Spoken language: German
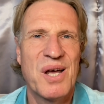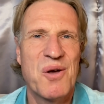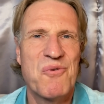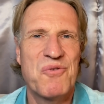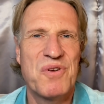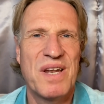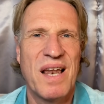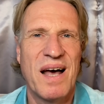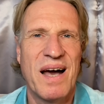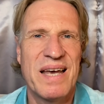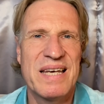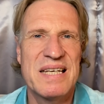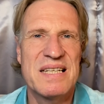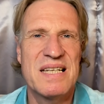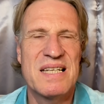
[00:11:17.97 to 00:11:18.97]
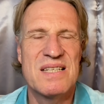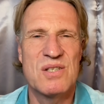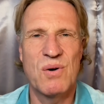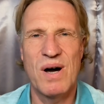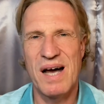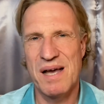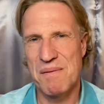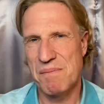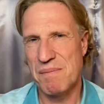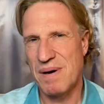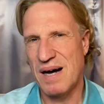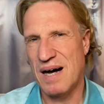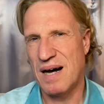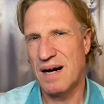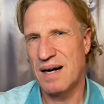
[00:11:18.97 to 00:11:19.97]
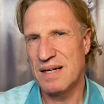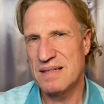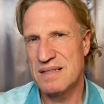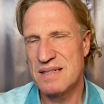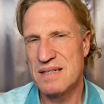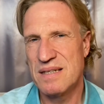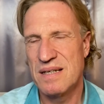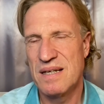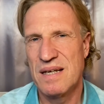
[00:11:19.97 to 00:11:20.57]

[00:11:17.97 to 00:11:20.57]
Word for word: vielleicht in so einem Art